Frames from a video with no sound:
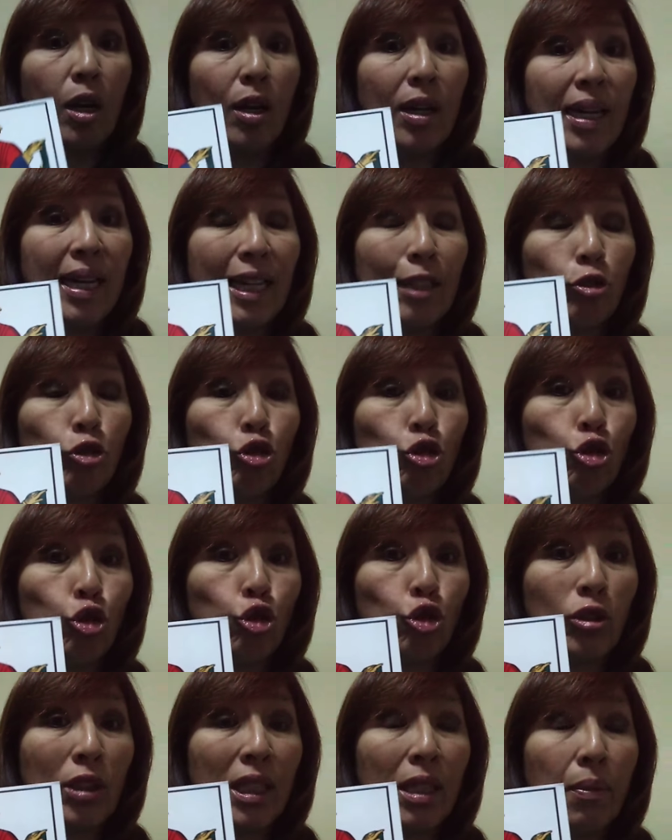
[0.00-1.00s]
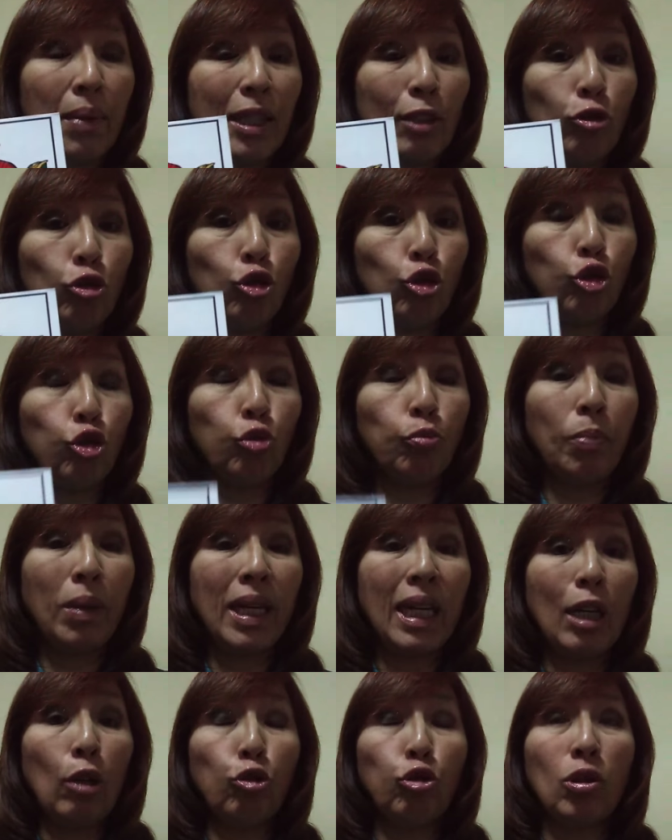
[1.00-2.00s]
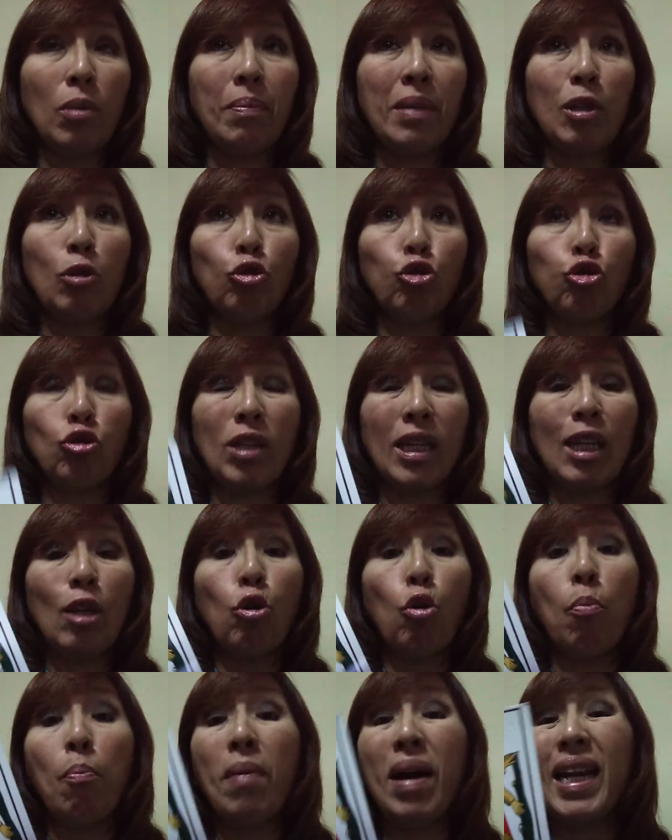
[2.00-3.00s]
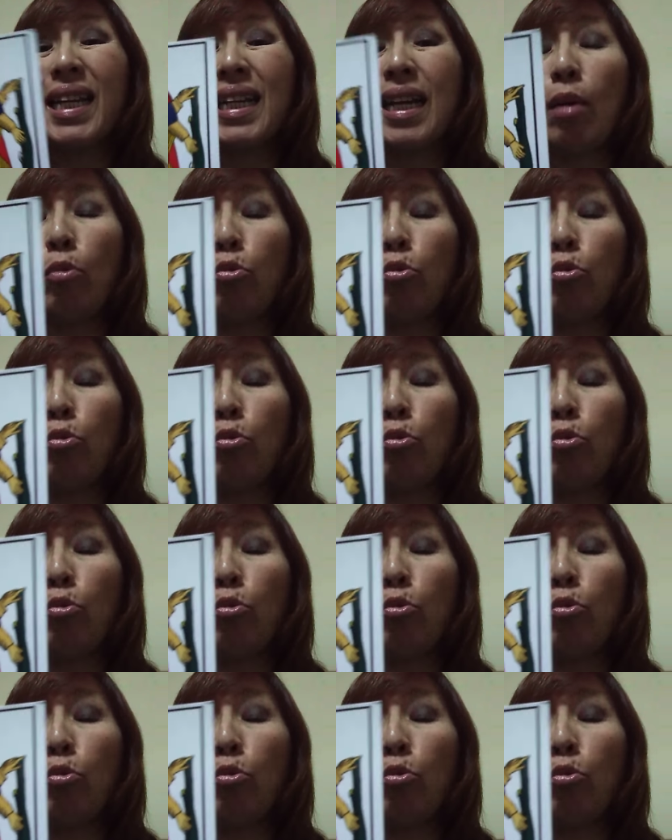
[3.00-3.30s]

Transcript: La sota de bastos para los amigos de Leo marca